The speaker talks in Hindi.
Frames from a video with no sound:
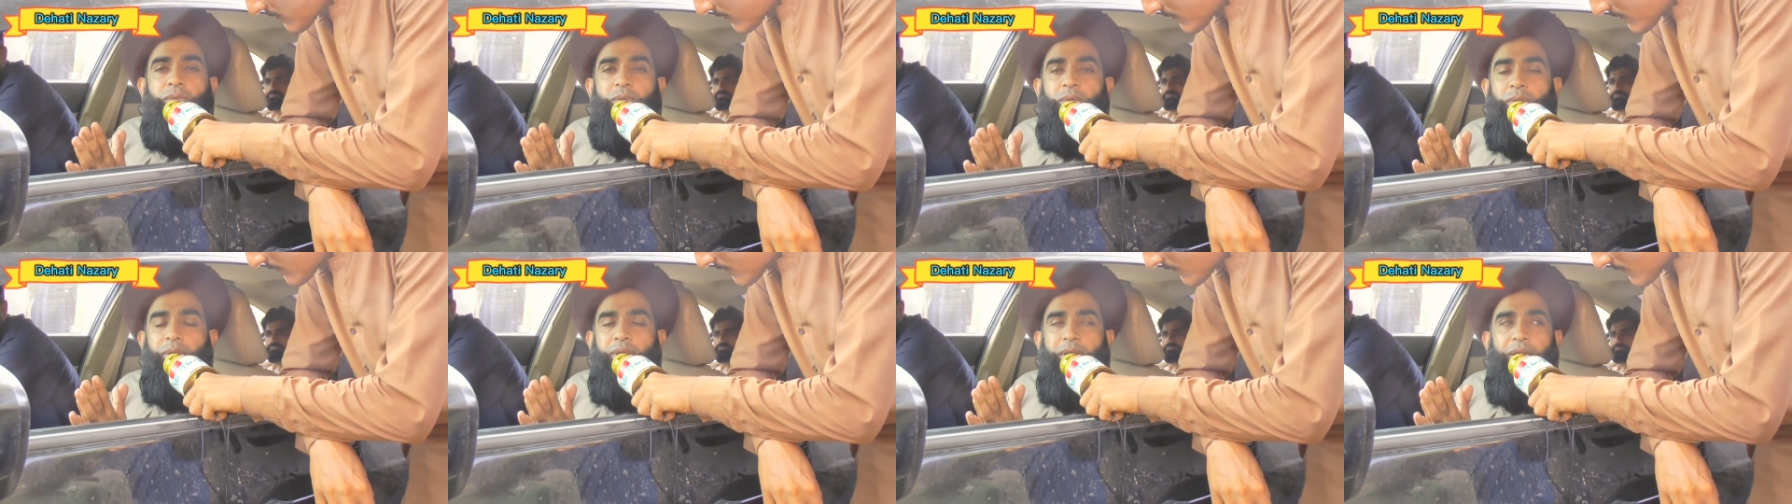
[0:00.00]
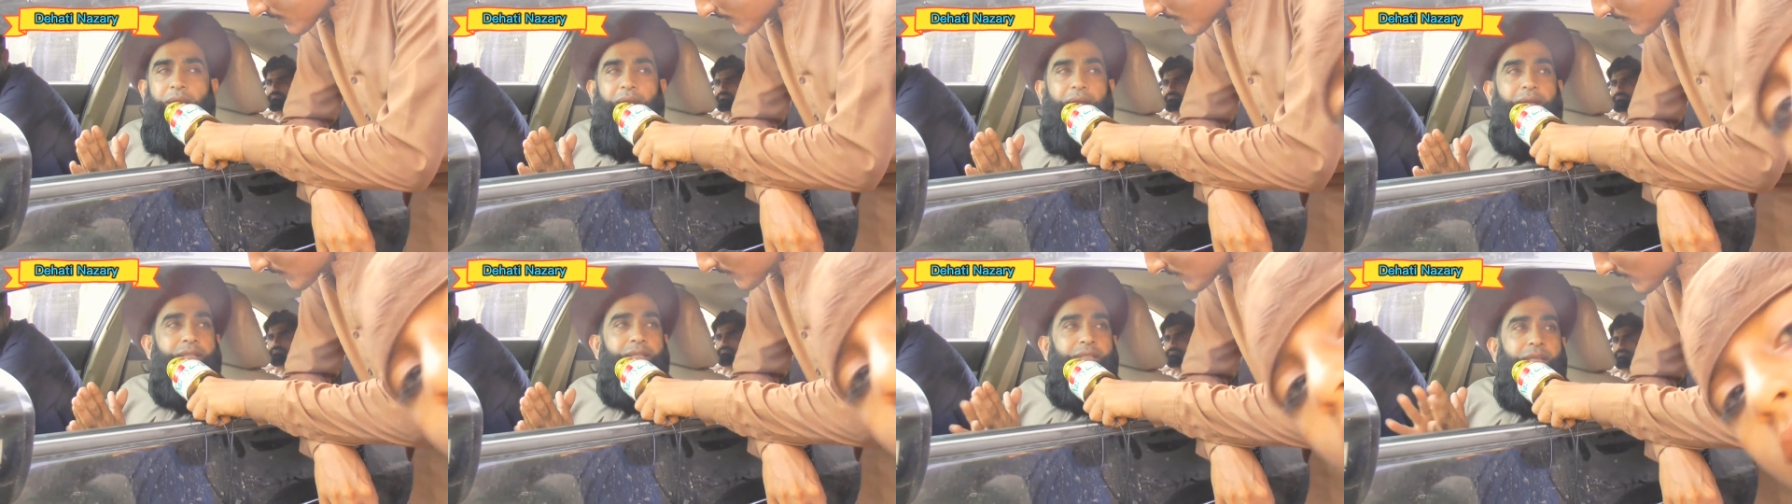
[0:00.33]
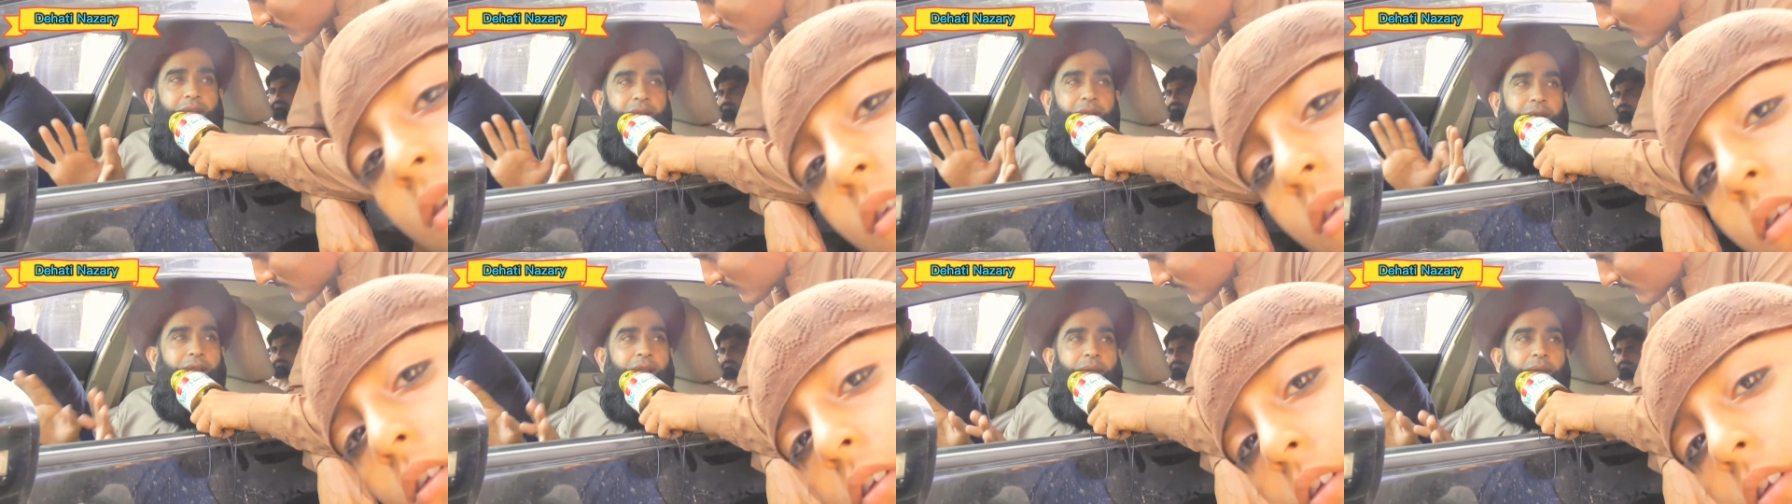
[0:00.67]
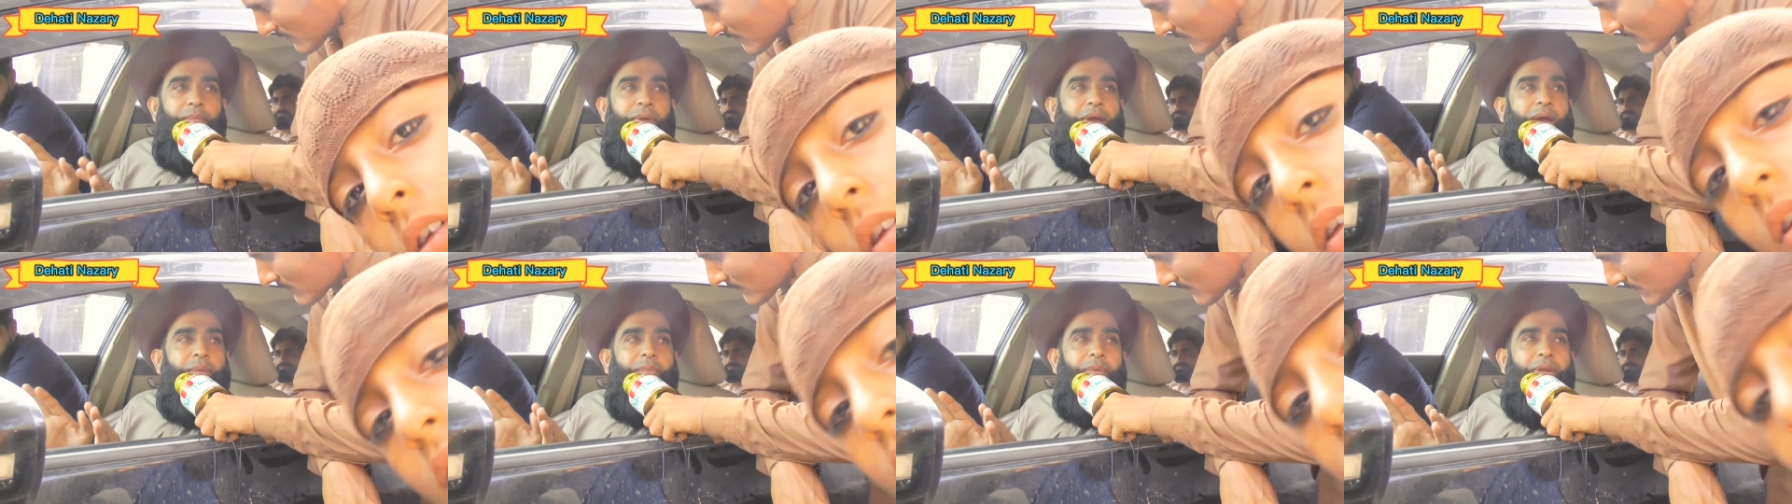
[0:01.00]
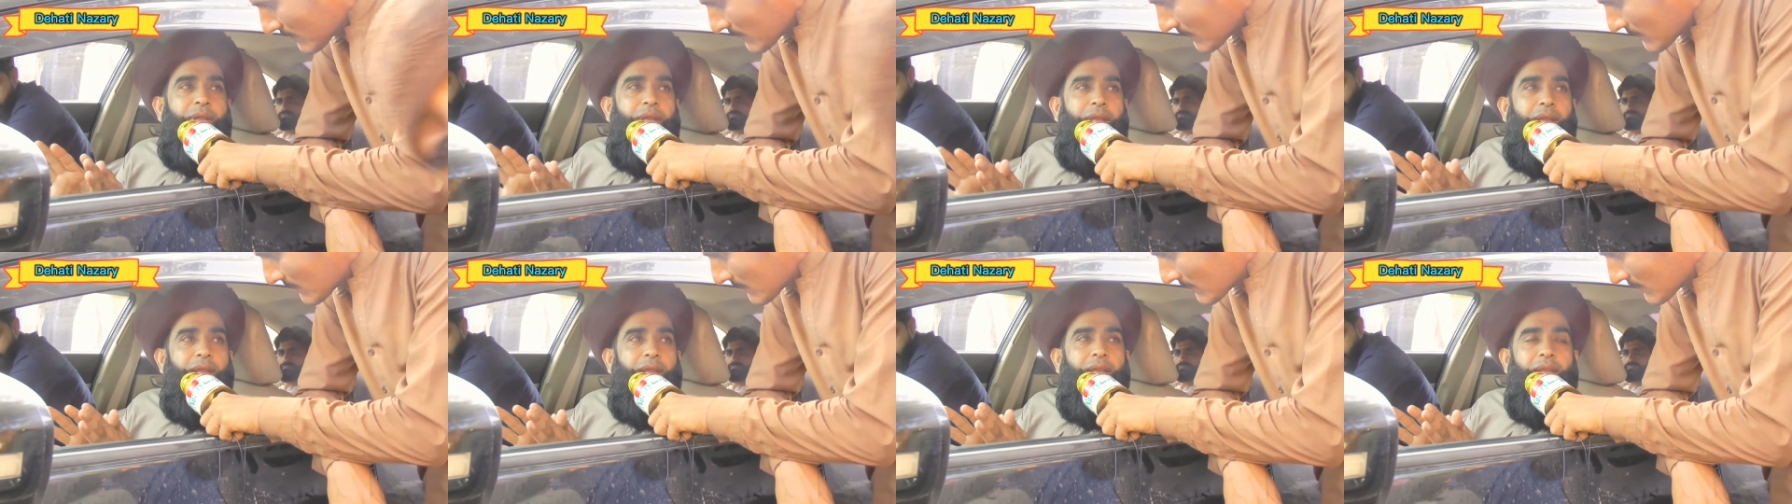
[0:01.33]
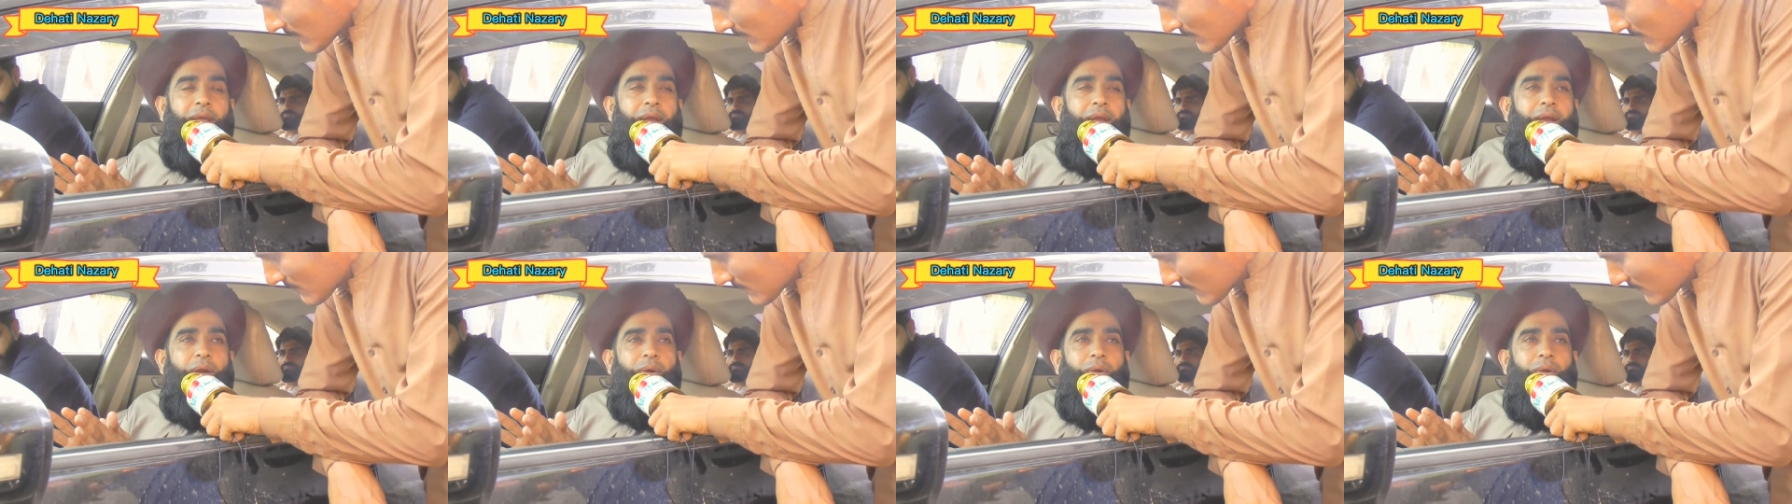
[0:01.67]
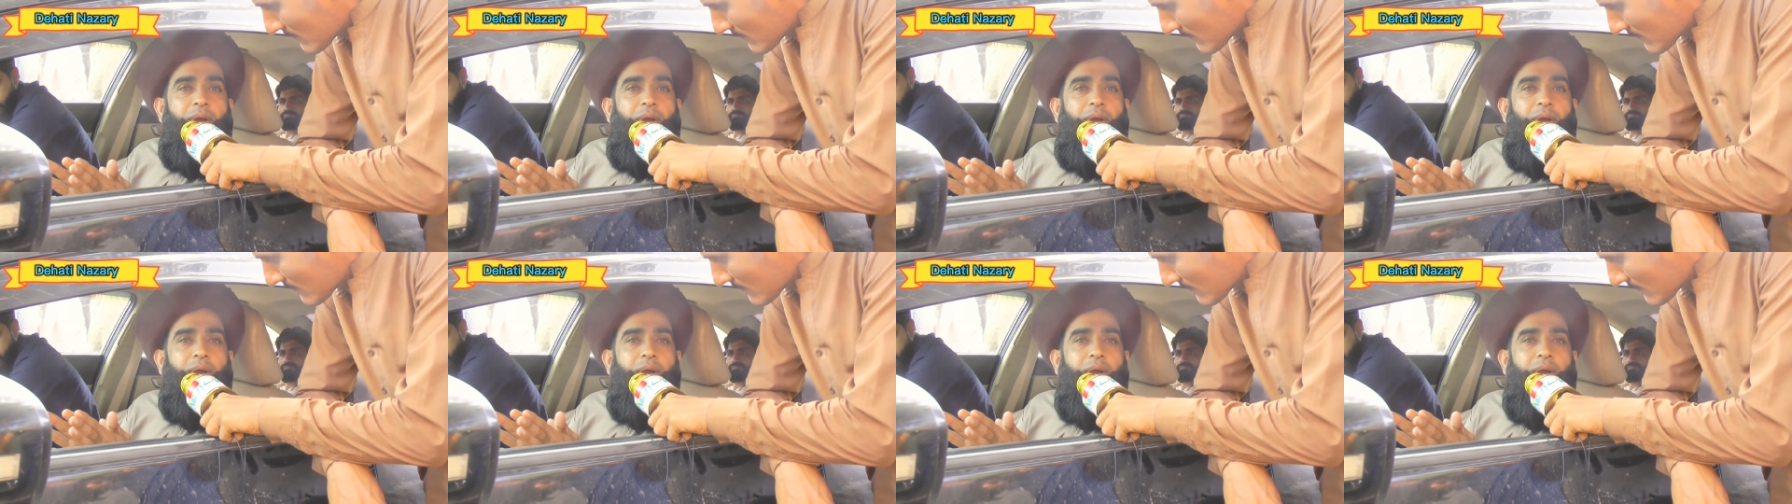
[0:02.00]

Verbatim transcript: तो ये किसी लीडर में आपने नहीं देखा